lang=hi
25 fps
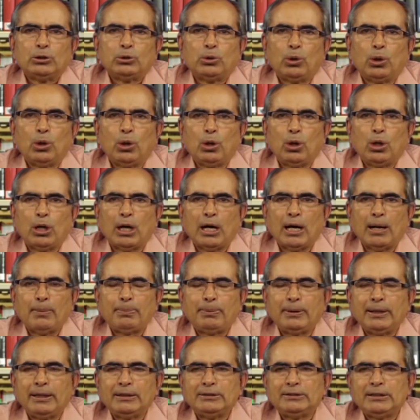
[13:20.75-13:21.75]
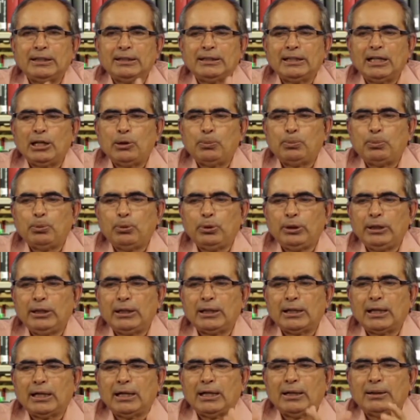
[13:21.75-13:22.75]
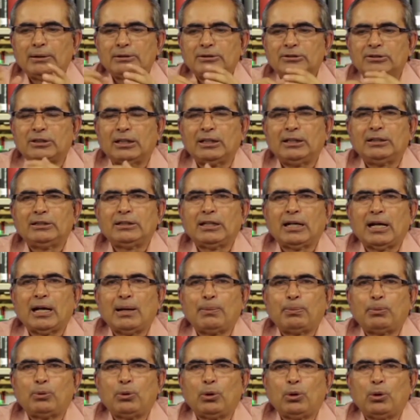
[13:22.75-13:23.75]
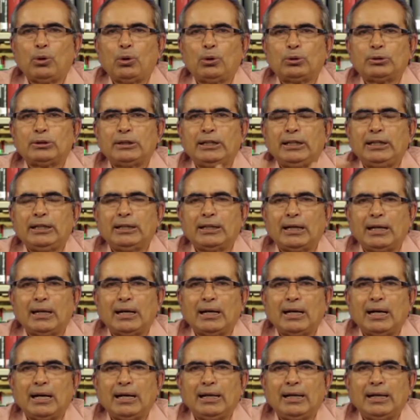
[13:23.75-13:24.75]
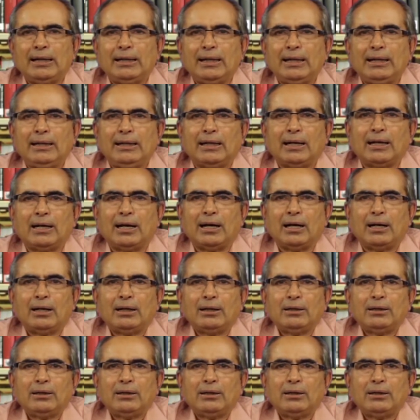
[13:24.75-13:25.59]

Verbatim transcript: तो आपने जयदेव पुरी का चरित्र आपको ठीक लगा या नहीं लगा